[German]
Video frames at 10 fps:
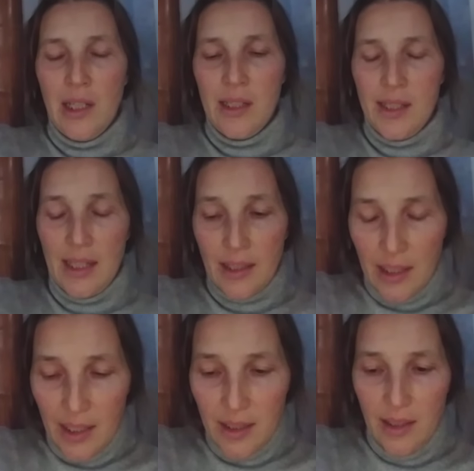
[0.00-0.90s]
Sie sagt,
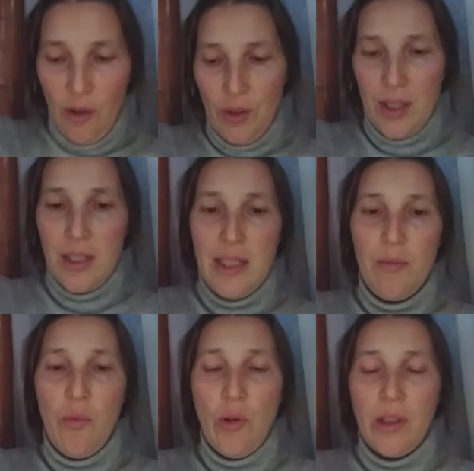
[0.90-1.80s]
ja genau, das sind
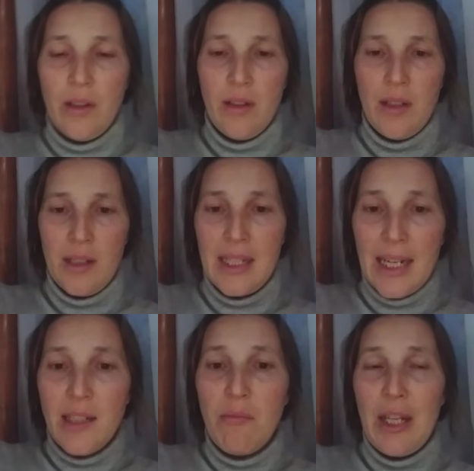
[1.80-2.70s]
Dämonen, das sind
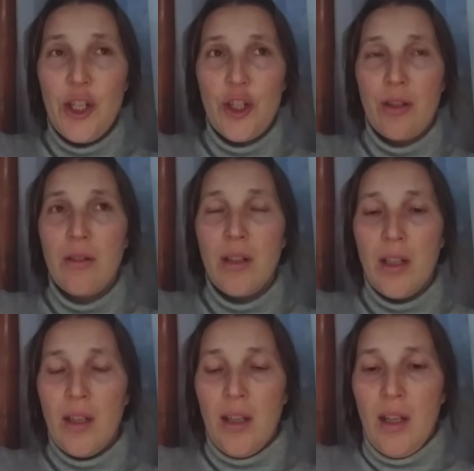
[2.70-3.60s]
keine Menschen.
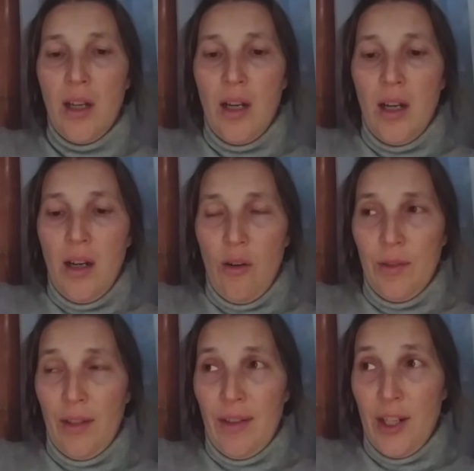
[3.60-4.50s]
Und
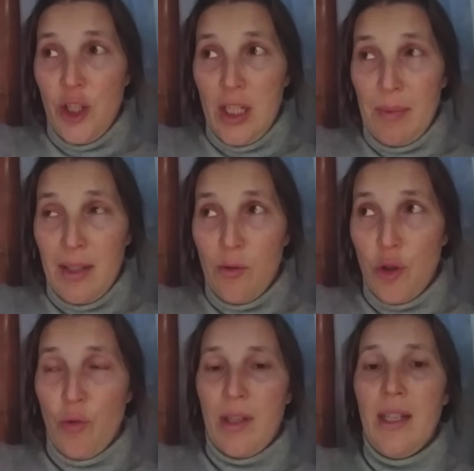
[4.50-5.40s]
dann war ich erstmal so
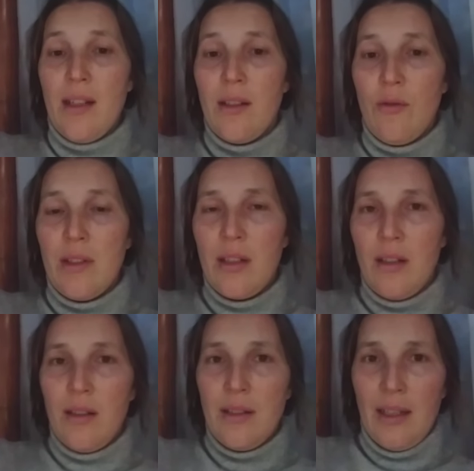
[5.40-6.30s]
schockiert und
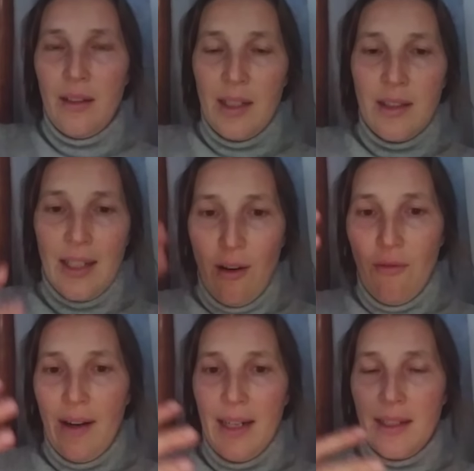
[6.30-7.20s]
äh, dann im
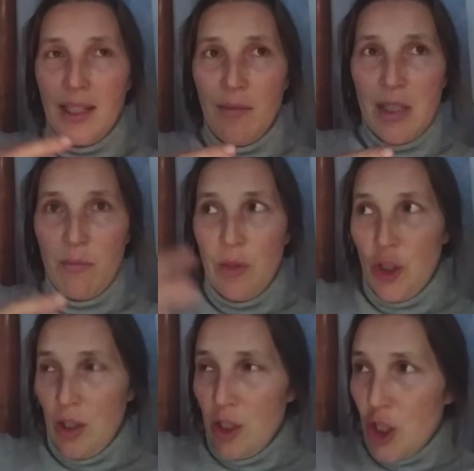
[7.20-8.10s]
Traum weiter nimmt sie
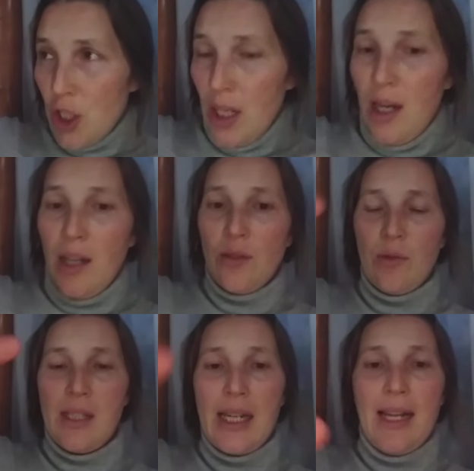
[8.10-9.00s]
mich in die Stadt
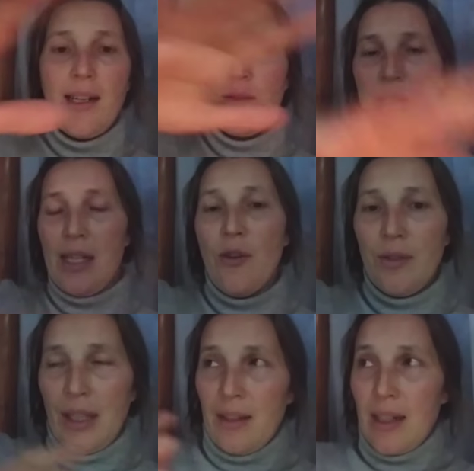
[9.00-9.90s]
und zeigt und zeigt
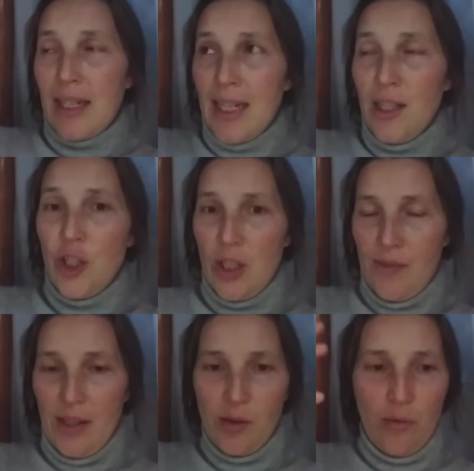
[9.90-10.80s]
und dann erkenne ich,
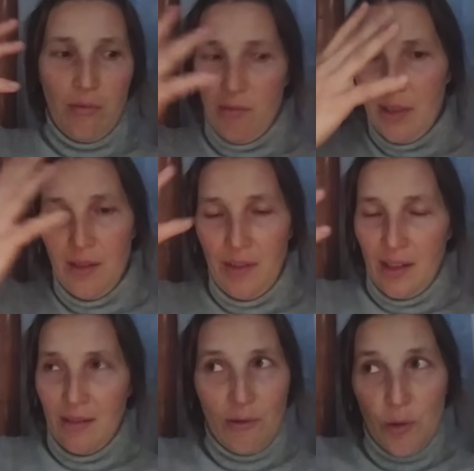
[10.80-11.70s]
es war so, irgendwie
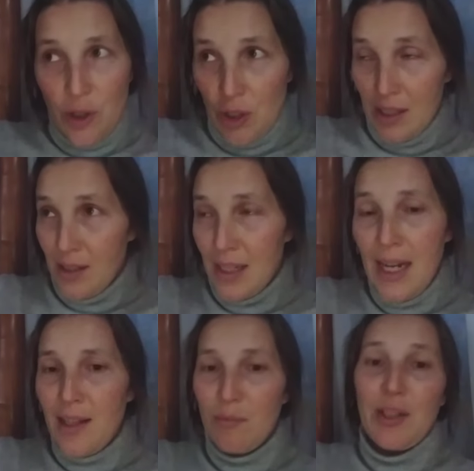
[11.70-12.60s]
konnte ich das
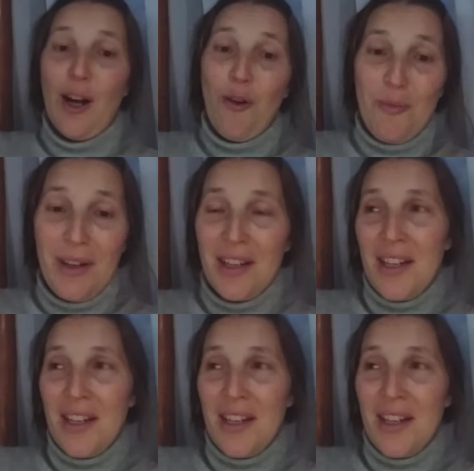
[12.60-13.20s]
sehen im Traum.